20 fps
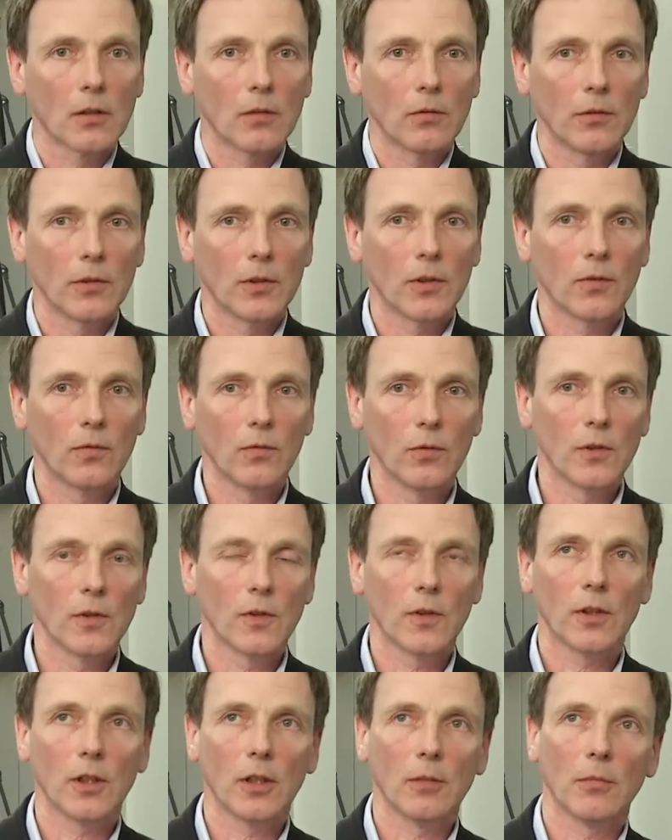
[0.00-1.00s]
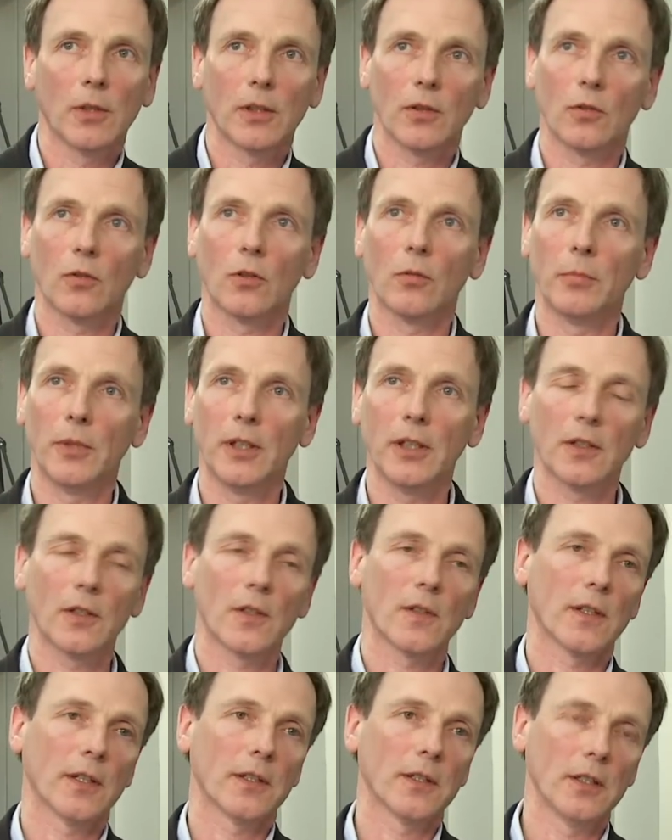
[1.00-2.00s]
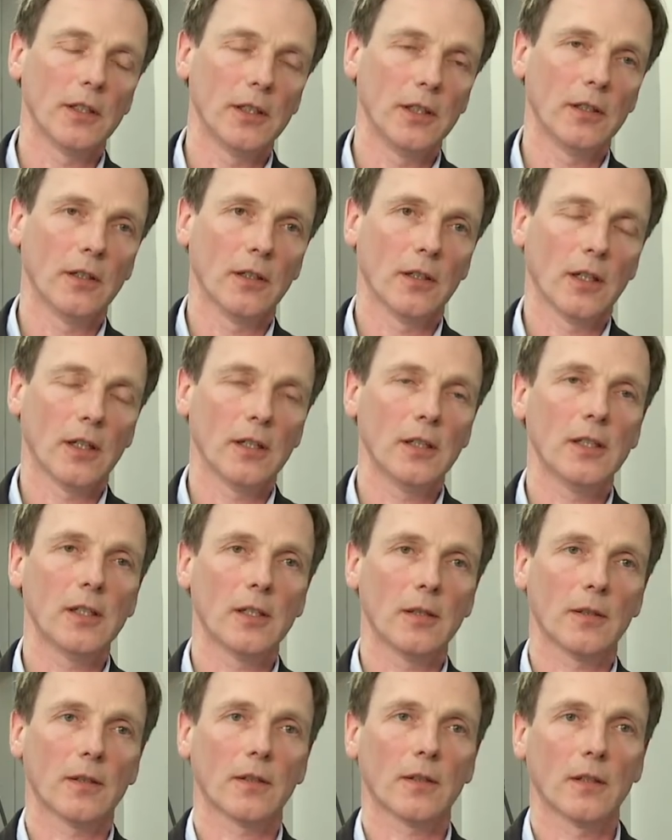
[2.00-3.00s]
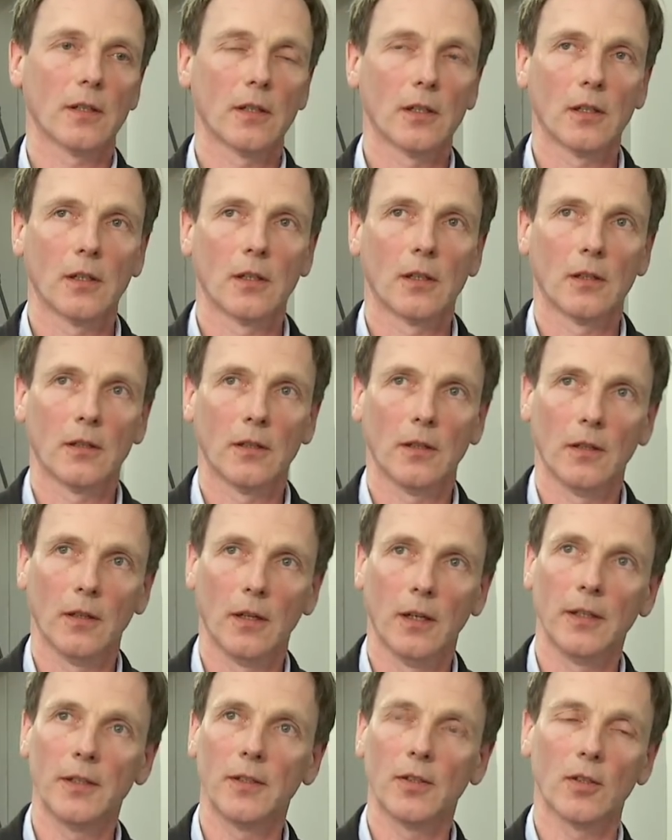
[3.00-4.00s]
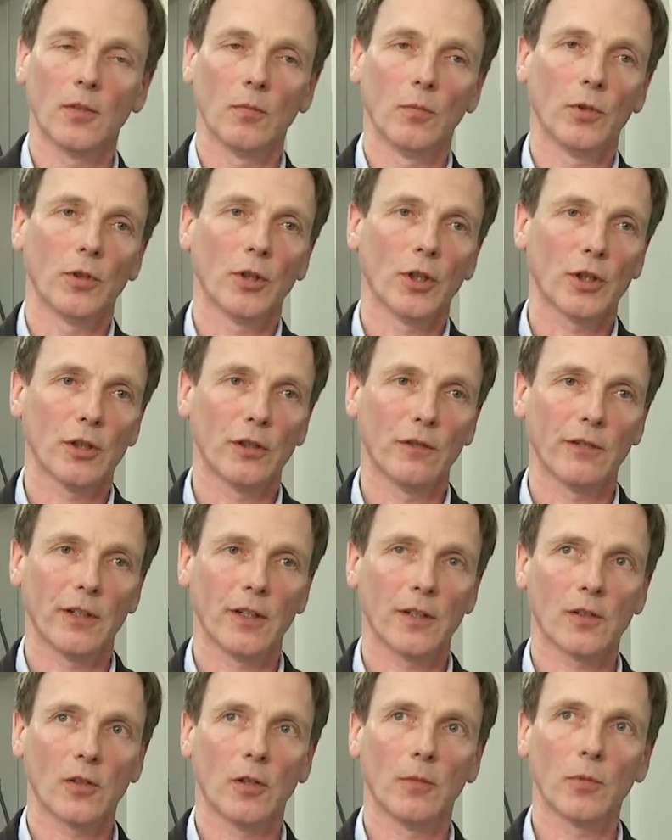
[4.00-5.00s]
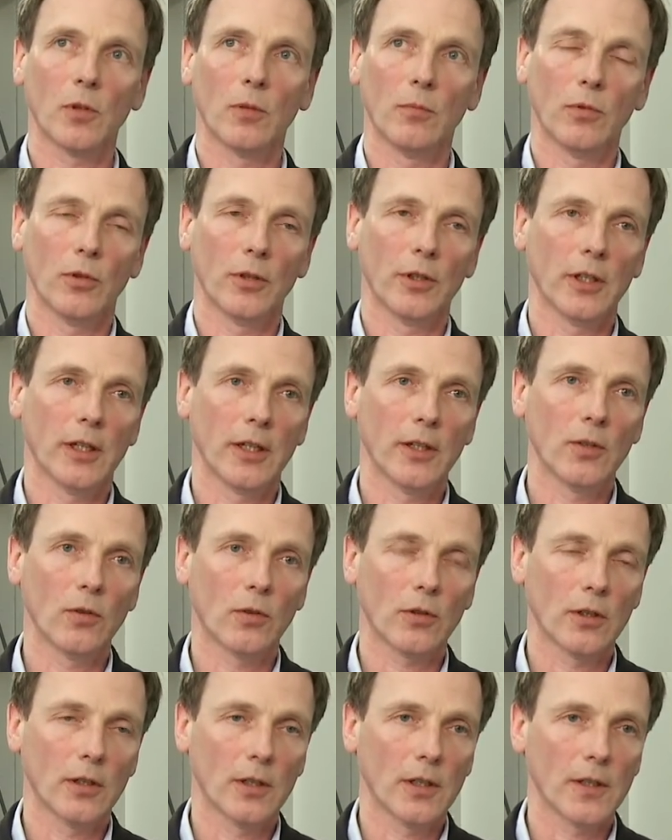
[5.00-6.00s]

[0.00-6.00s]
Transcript: Und es würden sich eben halt auch noch mehrere Satelliten an dieses, an dieses Mutterschiff und das Hauptgebäude andocken